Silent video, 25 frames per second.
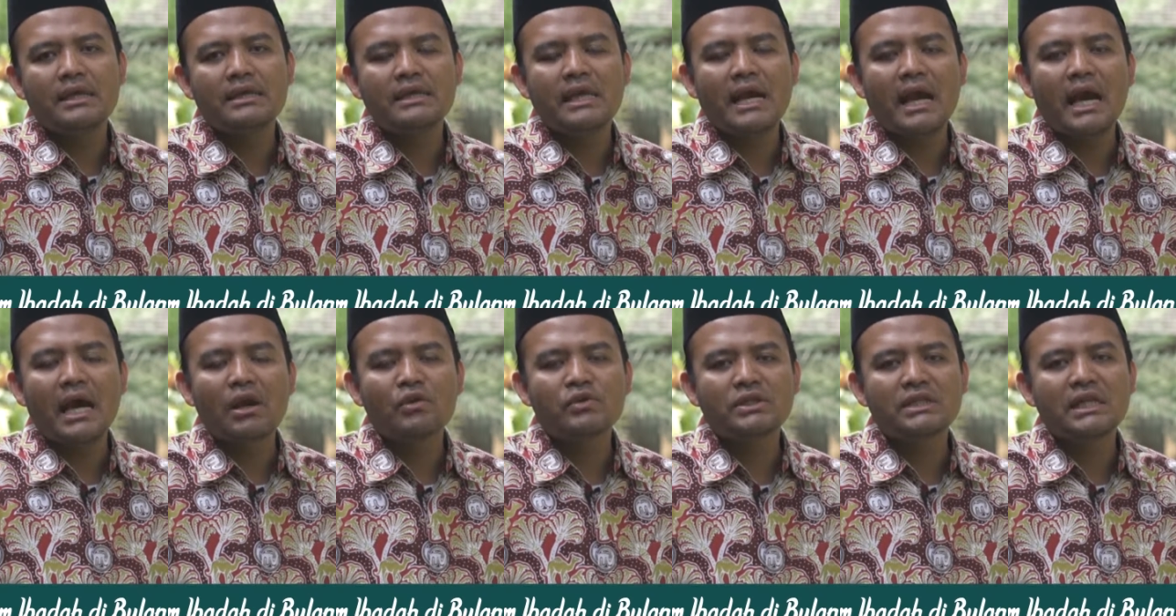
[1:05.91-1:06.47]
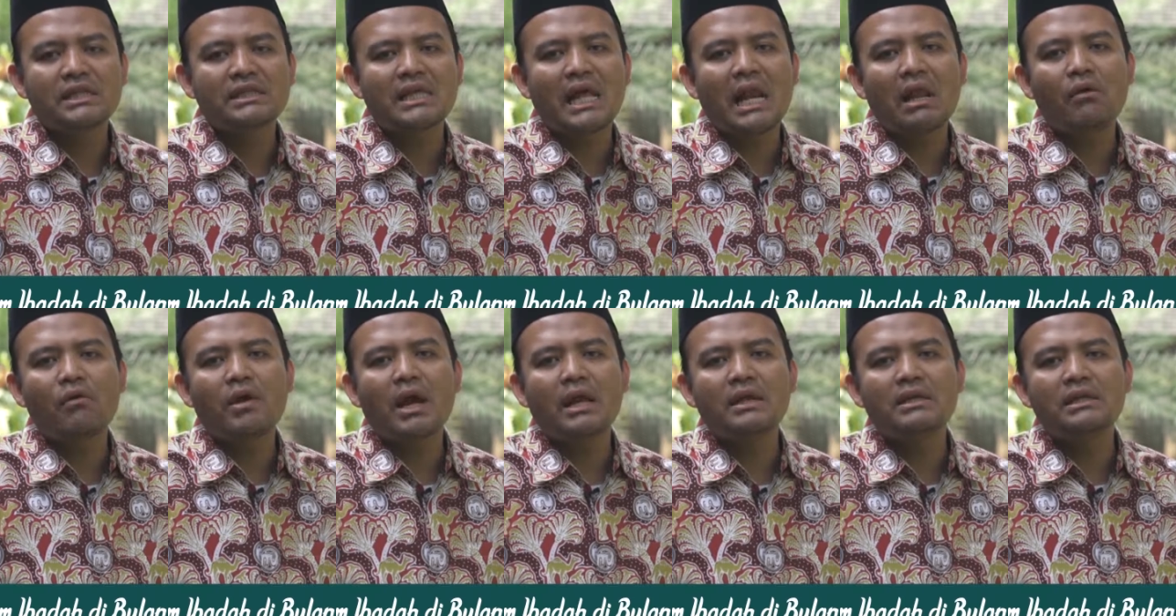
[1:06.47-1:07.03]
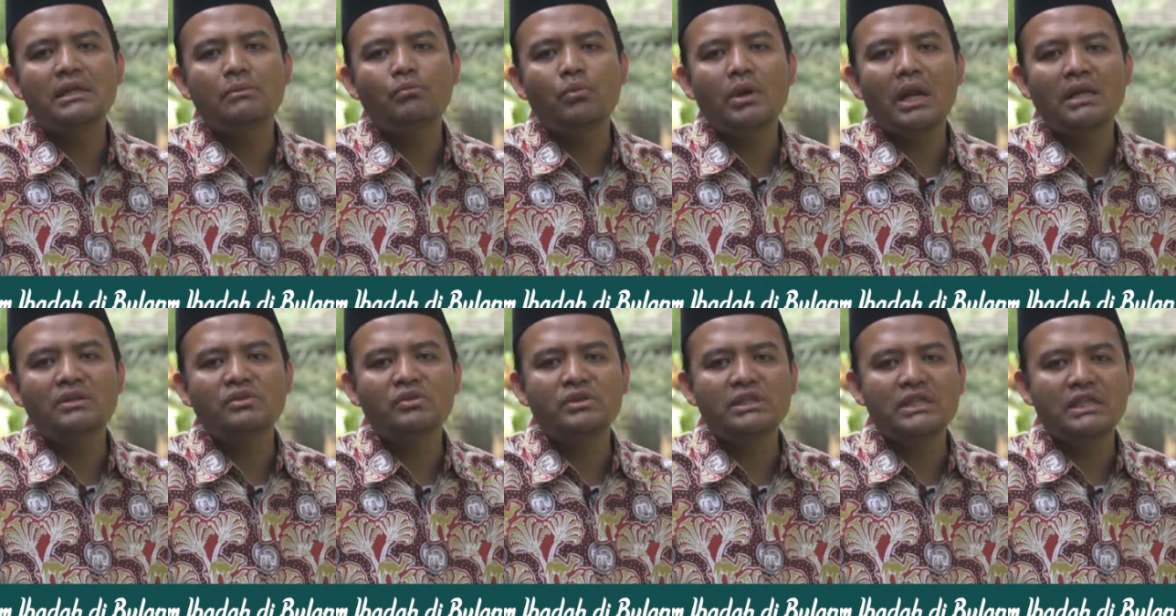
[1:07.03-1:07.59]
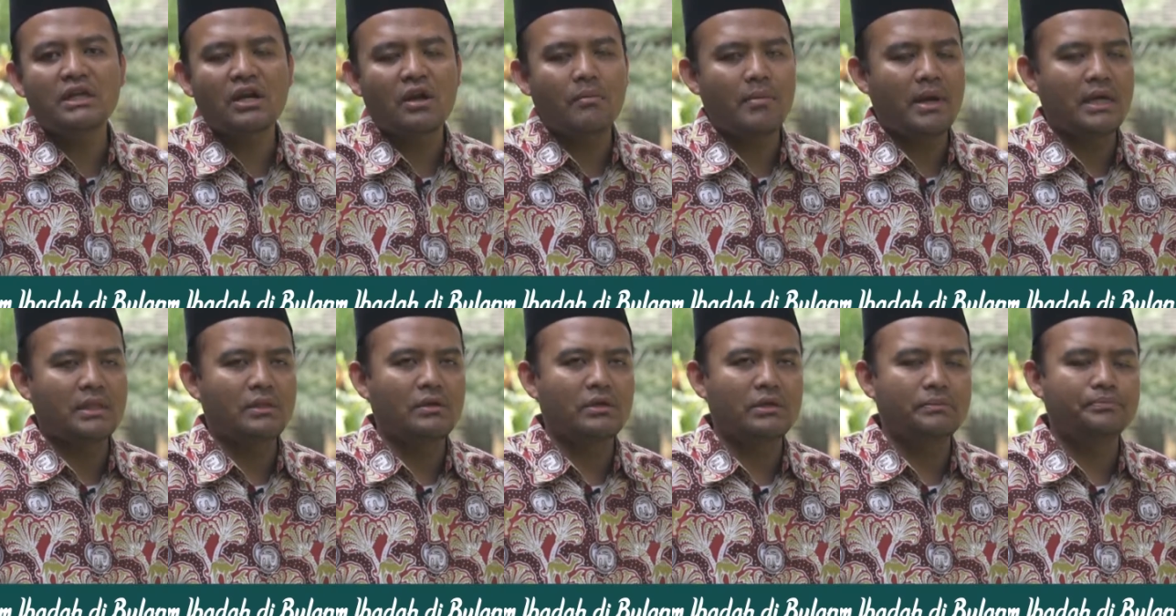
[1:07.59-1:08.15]
yang harus kita lakukan di bulan suci
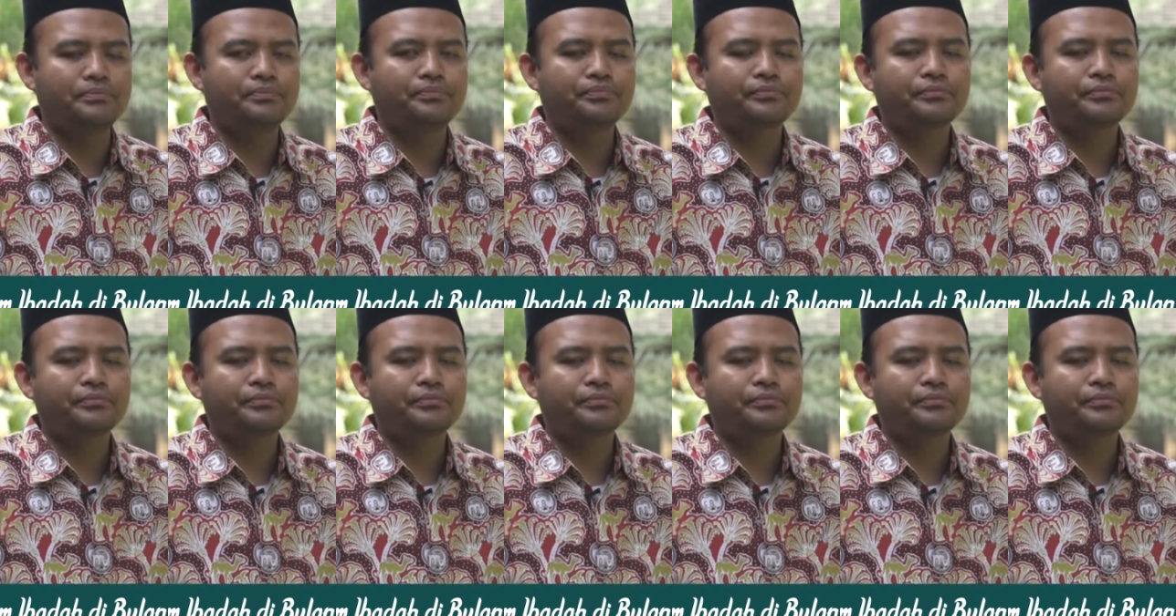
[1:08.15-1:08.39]
Ramadan.